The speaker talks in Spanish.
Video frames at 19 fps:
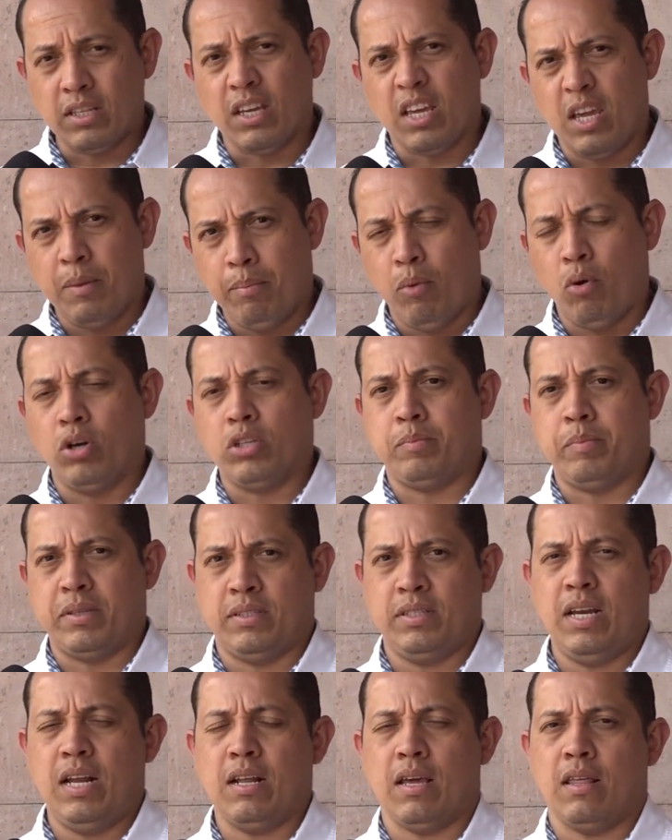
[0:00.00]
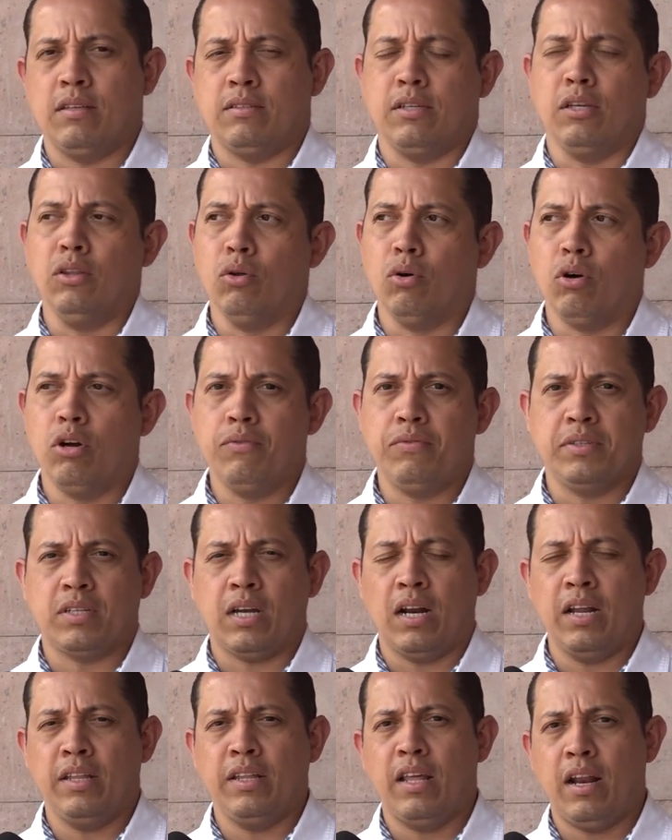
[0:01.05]
equipo especial que designó el
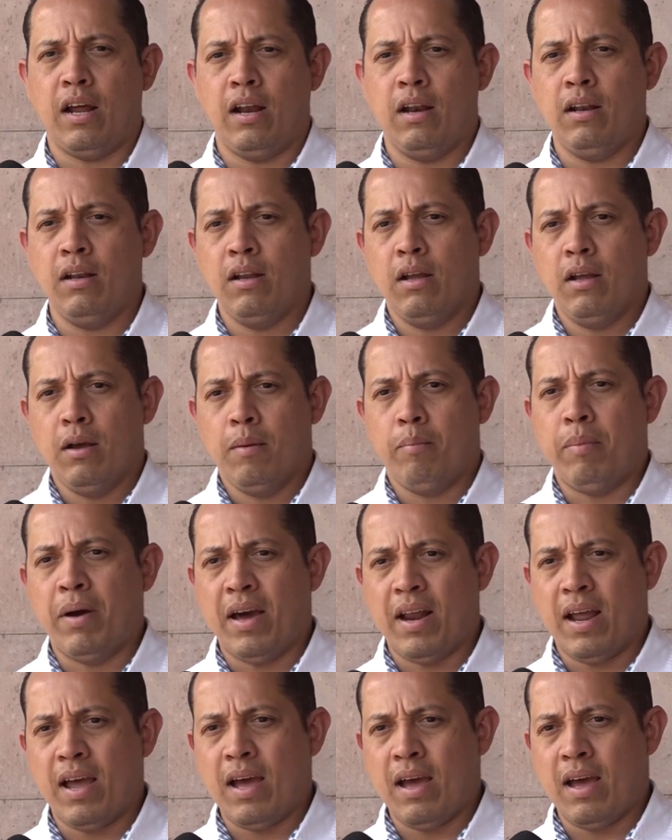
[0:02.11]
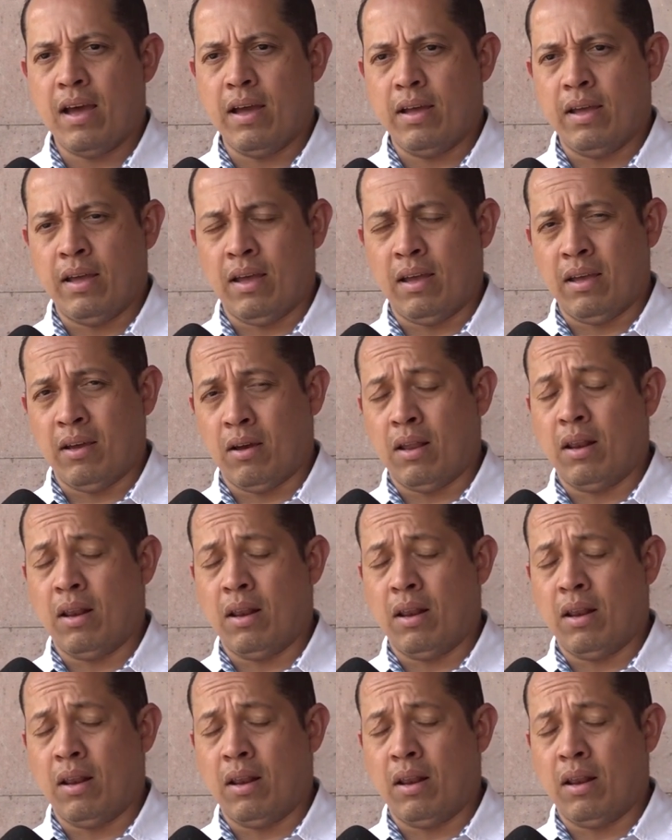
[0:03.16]
fiscal general para eh,